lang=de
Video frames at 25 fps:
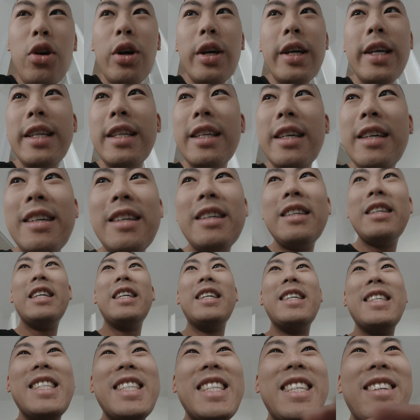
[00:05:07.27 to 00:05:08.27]
Leute,
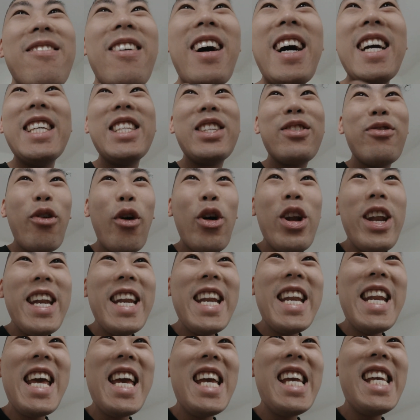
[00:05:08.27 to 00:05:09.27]
sie weiß
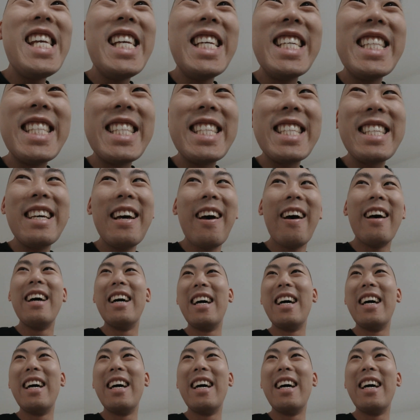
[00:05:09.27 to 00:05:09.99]
von nichts.